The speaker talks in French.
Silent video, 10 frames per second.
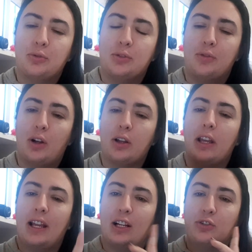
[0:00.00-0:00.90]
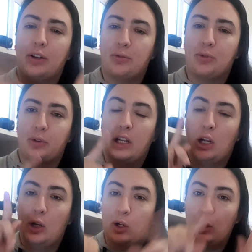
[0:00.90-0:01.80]
nouveau vlog. Et là, je vais aller vous tourner
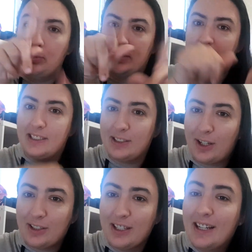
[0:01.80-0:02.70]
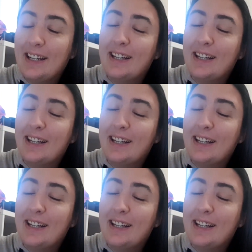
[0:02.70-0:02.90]
le petit tic-tac.